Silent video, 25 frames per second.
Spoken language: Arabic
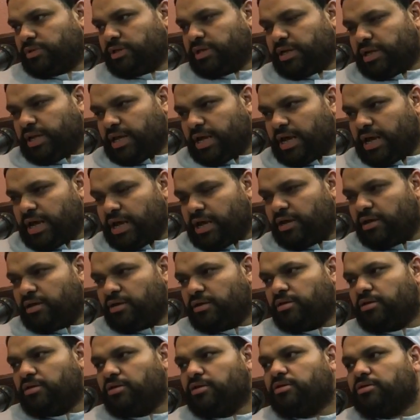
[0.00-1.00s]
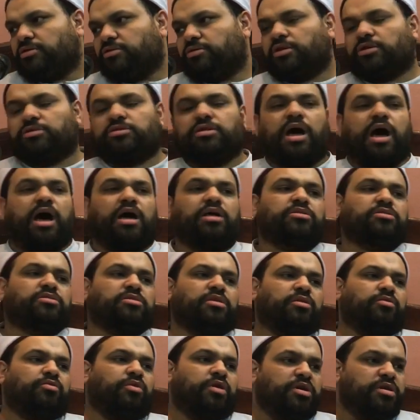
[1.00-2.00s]
لا
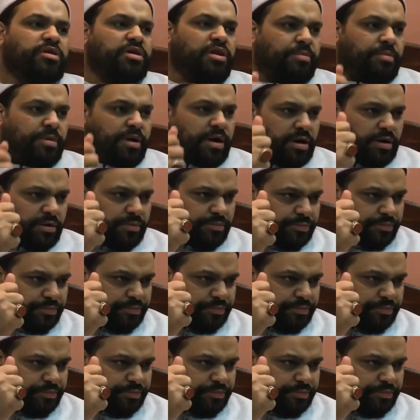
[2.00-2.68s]
تتعطل وإنما